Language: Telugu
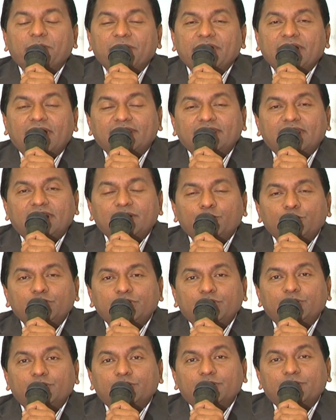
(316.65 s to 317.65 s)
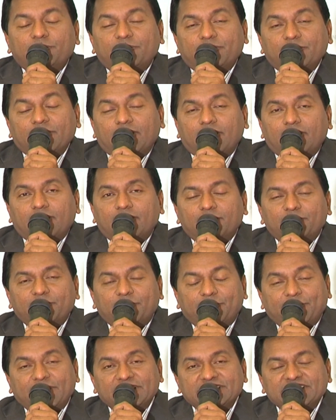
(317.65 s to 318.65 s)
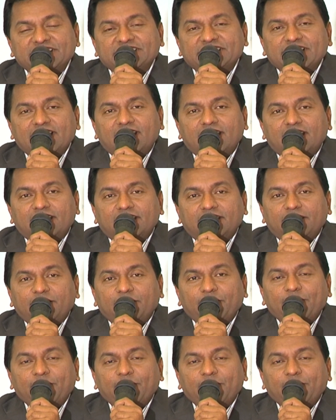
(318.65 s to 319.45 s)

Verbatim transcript: మీ అందరి ముందు ప్రజెంట్ చేయాలని